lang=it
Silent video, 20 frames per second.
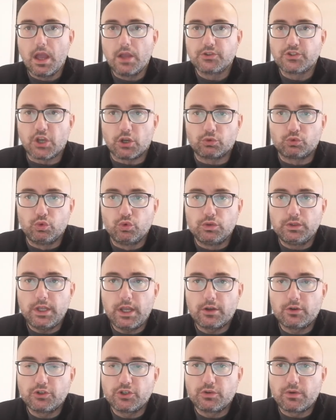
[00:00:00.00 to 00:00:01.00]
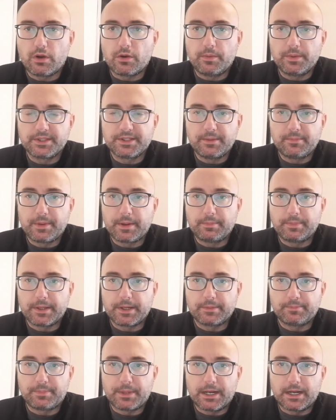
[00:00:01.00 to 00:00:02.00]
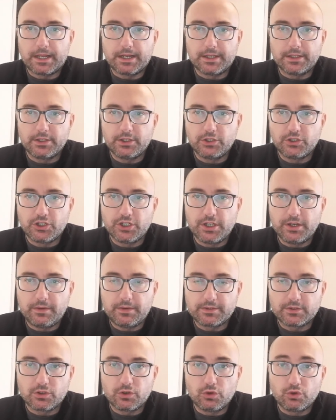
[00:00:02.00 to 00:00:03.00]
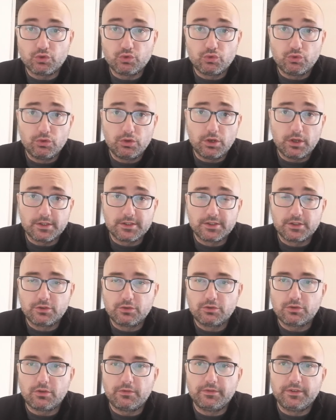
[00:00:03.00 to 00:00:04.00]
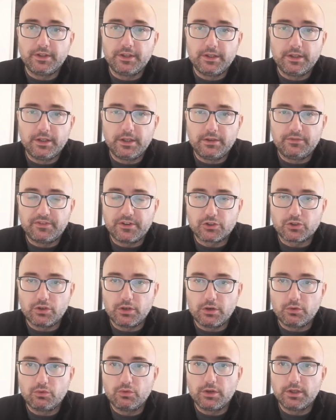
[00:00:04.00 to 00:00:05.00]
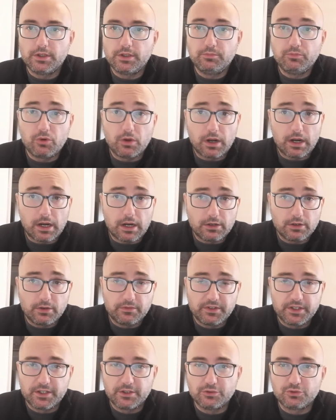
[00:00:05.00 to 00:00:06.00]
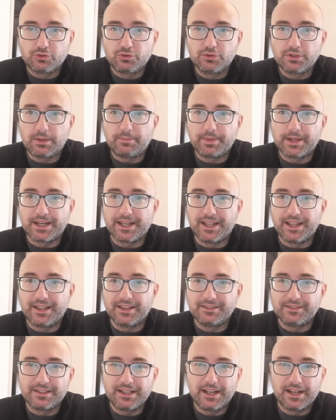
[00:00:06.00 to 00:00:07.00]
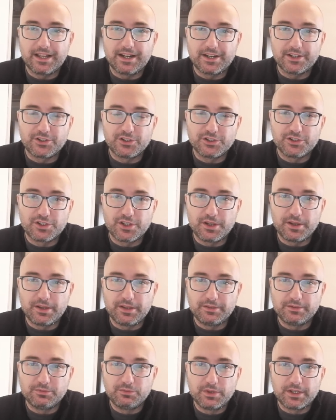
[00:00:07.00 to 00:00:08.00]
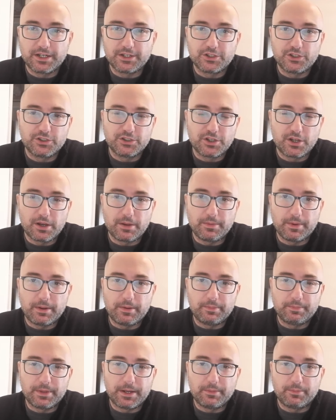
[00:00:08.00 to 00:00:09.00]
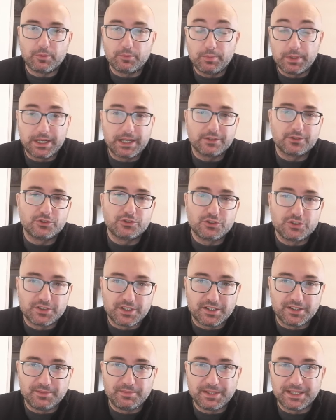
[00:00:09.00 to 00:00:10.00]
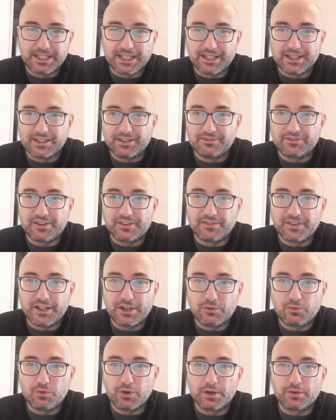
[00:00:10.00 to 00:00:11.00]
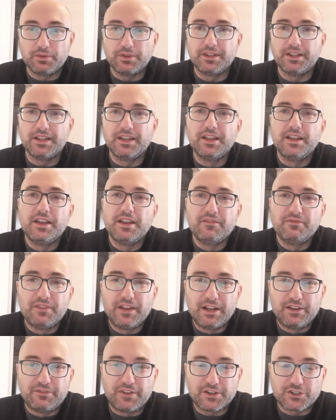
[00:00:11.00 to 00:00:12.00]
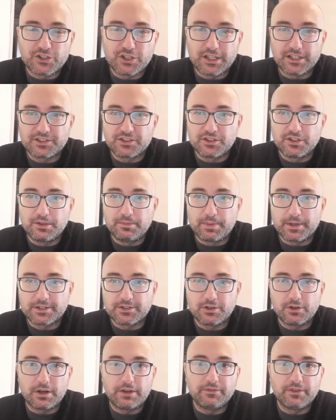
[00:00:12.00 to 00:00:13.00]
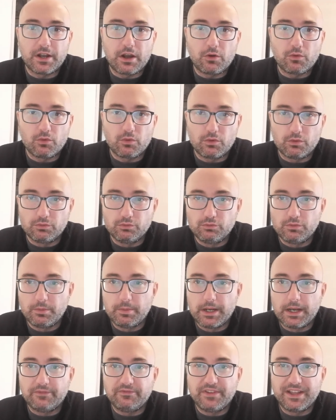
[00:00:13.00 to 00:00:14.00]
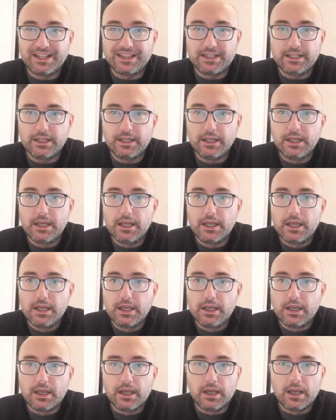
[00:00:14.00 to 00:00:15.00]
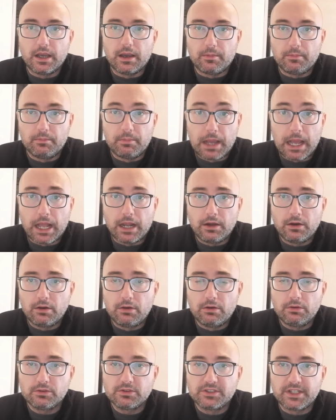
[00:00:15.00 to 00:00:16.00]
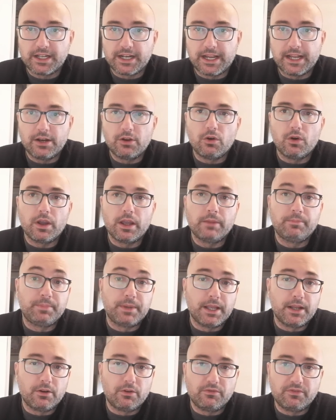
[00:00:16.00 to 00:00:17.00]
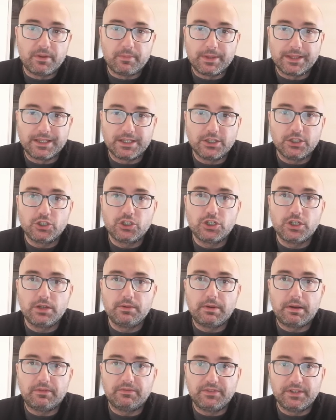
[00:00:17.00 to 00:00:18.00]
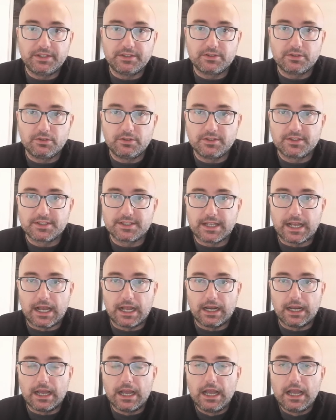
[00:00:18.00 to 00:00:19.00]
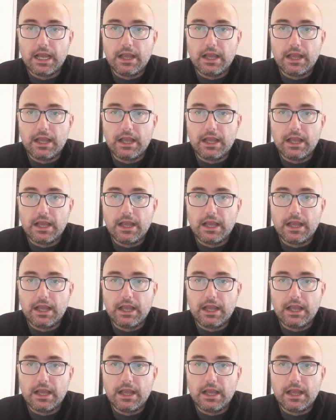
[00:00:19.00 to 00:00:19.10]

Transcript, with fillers: Ciao a tutti, eccoci qua come sempre per parlare di cinema, sono Giulio, anzitutto vi faccio gli auguri di buon anno, vi chiedo scusa perché nelle recensioni, due recensioni che abbiamo appena pubblicato ci siamo dimenticati di farvi gli auguri, quindi ve li faccio adesso di persona e vi auguro un 2020 eh, bello, sereno e pieno ovviamente di cinema visto in sala.